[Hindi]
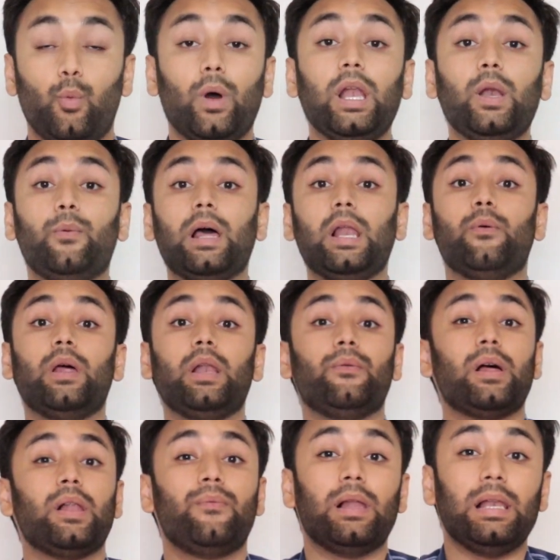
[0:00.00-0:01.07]
वेल वेल वेल
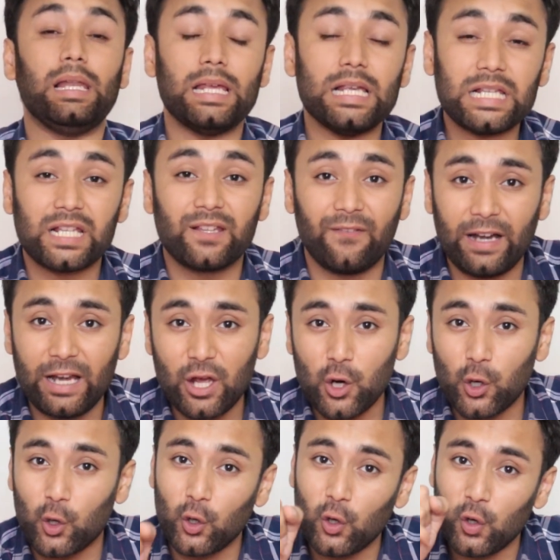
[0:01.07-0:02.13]
वेल वेल इस
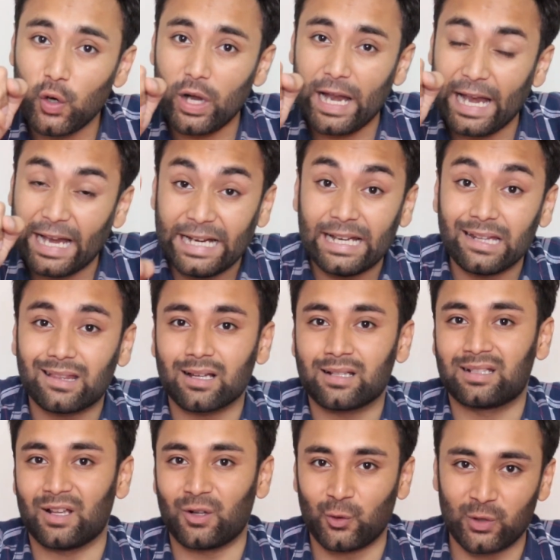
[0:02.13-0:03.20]
वीडियो को एंड तक
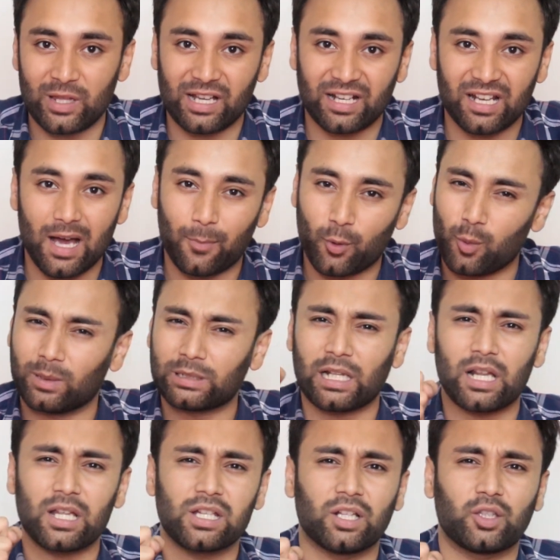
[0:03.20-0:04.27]
ज़रूर देखना आपको
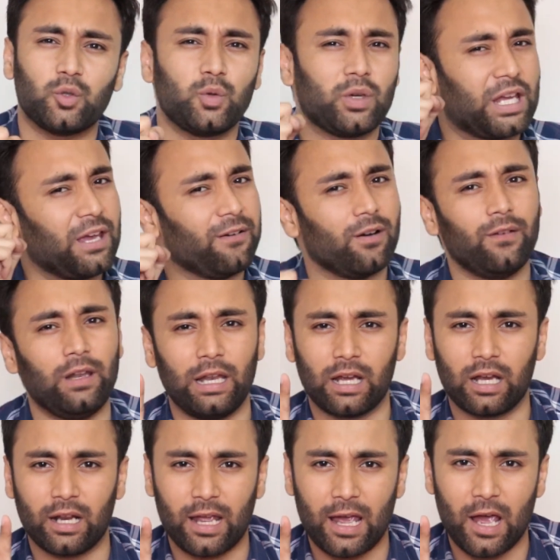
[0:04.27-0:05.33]
बताना चाहता हूँ गिव अवे
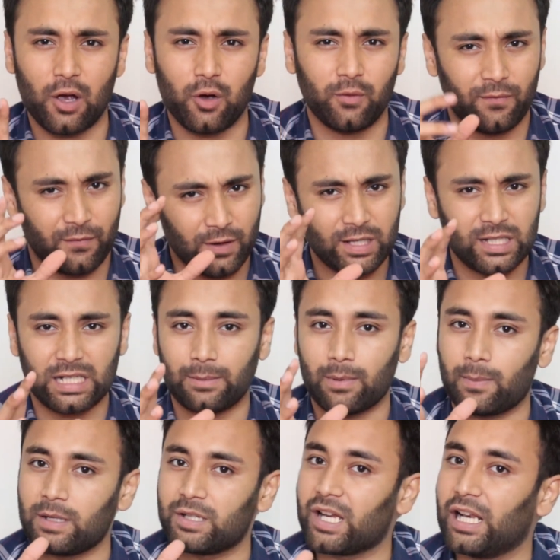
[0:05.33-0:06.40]
लेकर के आया हूँ फर्स्ट टाइम
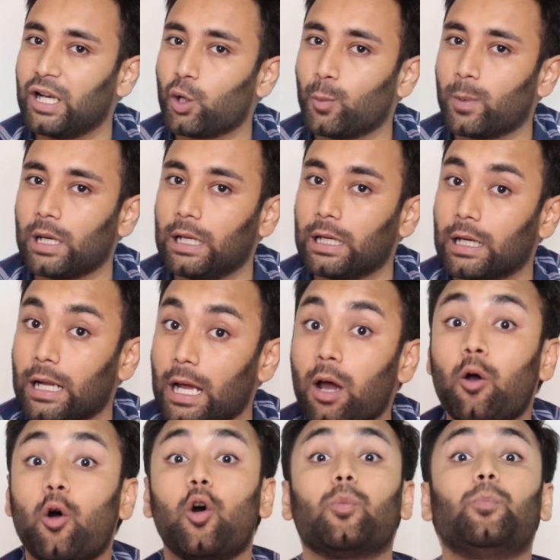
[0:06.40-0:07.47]
अपने चैनल के ऊपर लेकर आया
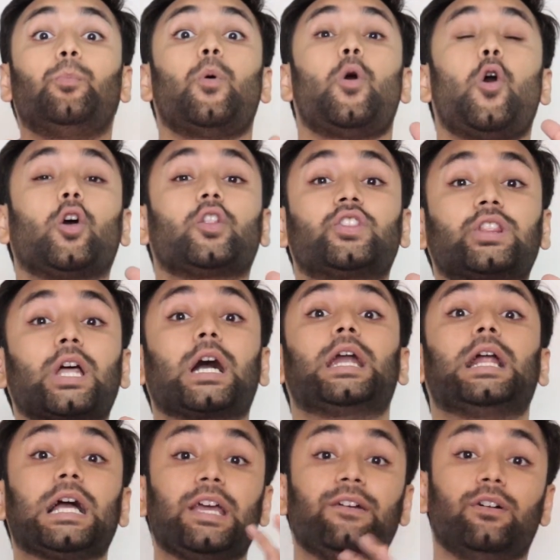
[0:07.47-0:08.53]
हूँ और बहुत
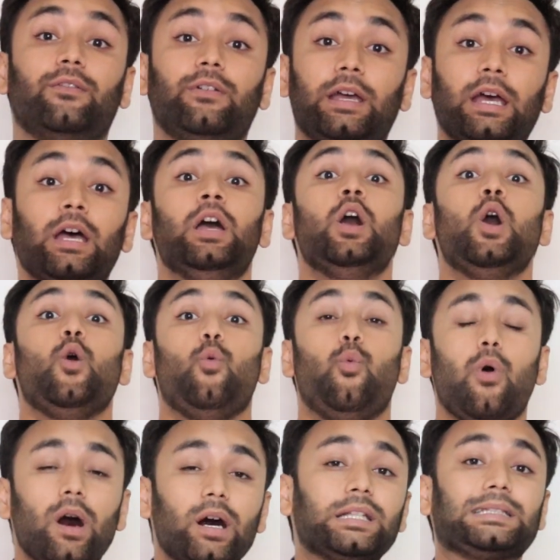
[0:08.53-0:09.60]
तगड़ा गिव अवे है
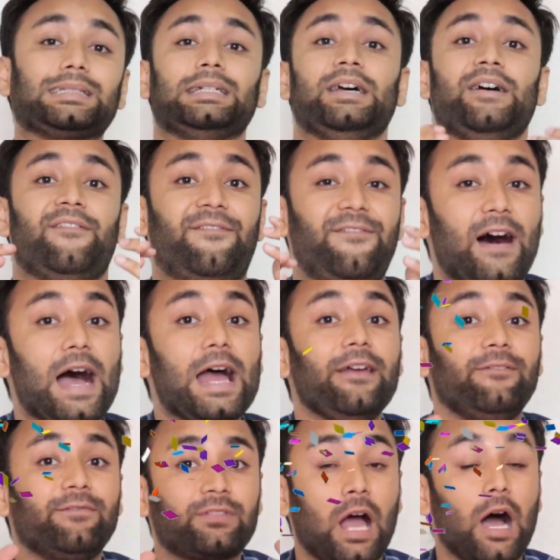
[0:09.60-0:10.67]
वर्थ
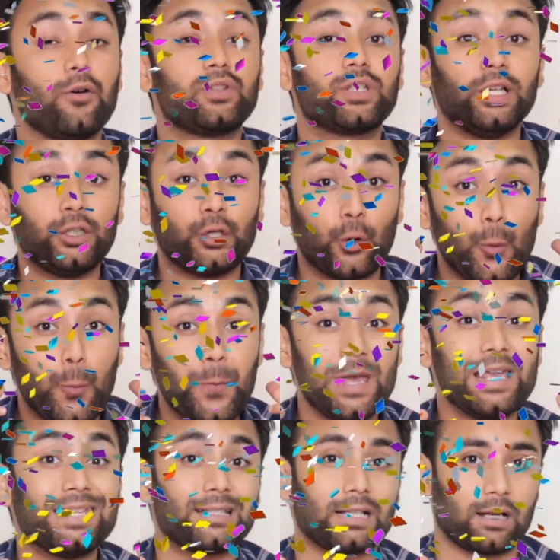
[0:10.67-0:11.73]
फाइव थाउजेंड
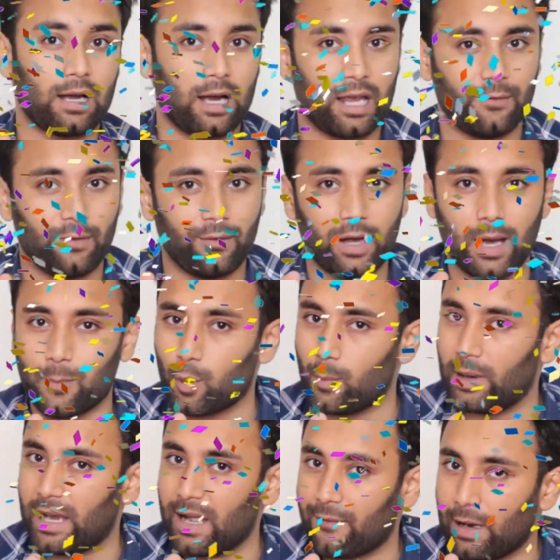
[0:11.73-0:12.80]
रुपीज़ तक का गिव अवे आपको
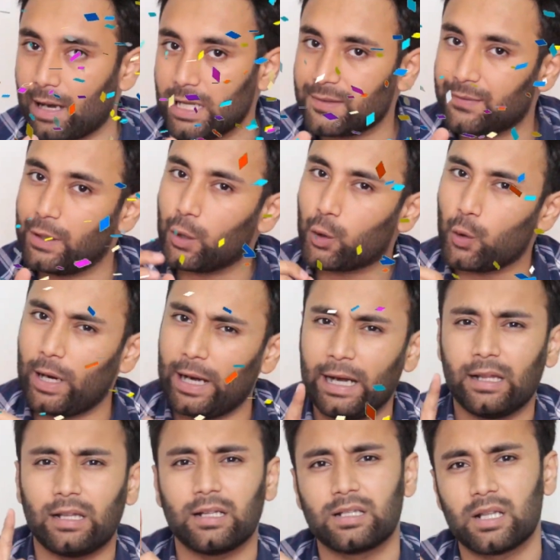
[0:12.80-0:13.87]
मिलने वाला है इस वीडियो को
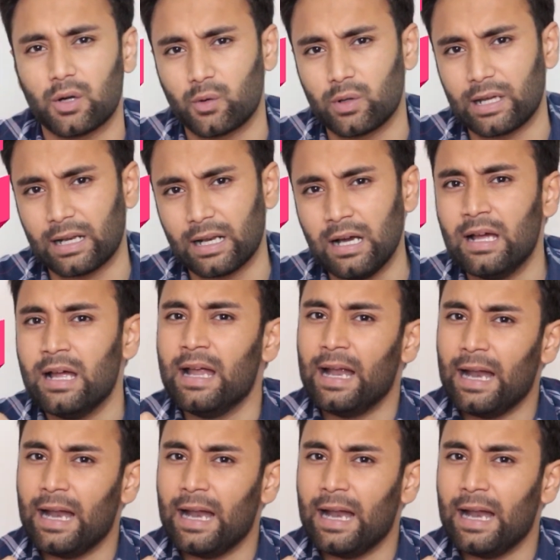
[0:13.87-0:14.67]
एंड तक ज़रूर देखना